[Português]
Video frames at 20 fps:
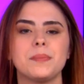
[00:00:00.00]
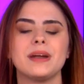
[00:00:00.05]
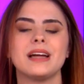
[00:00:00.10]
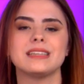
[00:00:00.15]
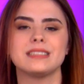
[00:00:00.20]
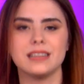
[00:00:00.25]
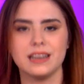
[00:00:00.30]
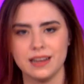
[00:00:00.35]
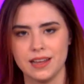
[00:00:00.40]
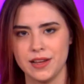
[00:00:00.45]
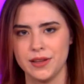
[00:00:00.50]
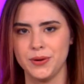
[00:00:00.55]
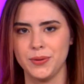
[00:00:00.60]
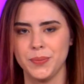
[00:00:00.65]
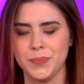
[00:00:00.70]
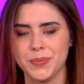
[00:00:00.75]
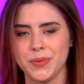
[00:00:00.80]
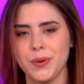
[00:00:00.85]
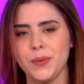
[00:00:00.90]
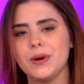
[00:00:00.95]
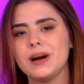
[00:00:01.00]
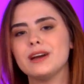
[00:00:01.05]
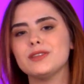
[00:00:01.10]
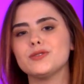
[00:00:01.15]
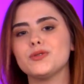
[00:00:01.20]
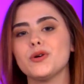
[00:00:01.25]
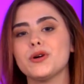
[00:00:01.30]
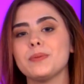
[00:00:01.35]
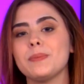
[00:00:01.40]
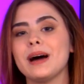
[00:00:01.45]
brasileiro, o
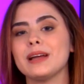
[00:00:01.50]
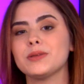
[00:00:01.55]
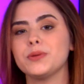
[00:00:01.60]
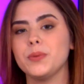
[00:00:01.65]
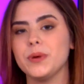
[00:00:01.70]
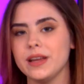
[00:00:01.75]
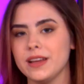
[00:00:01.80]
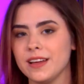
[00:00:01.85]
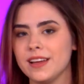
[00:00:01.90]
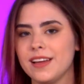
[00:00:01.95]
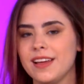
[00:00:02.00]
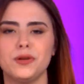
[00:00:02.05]
cantor Matuê.